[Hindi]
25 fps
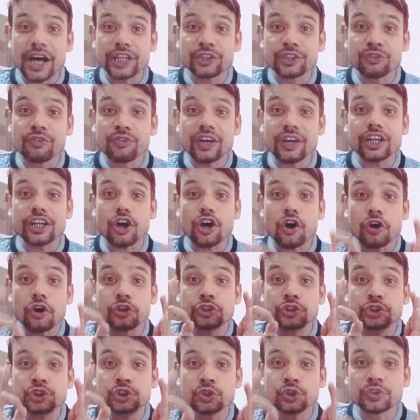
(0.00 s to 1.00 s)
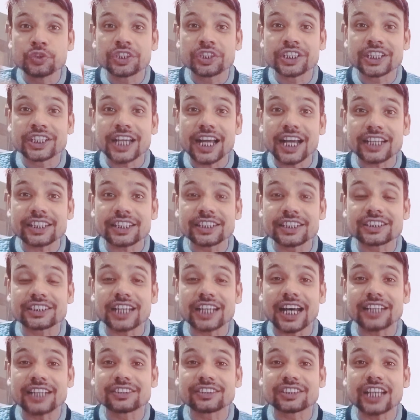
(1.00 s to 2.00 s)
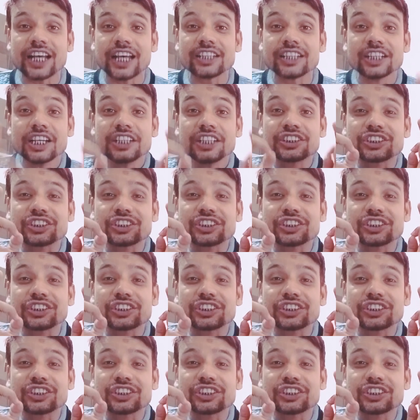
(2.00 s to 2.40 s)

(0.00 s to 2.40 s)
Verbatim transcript: माधवन और ज्योतिका के साथ साथ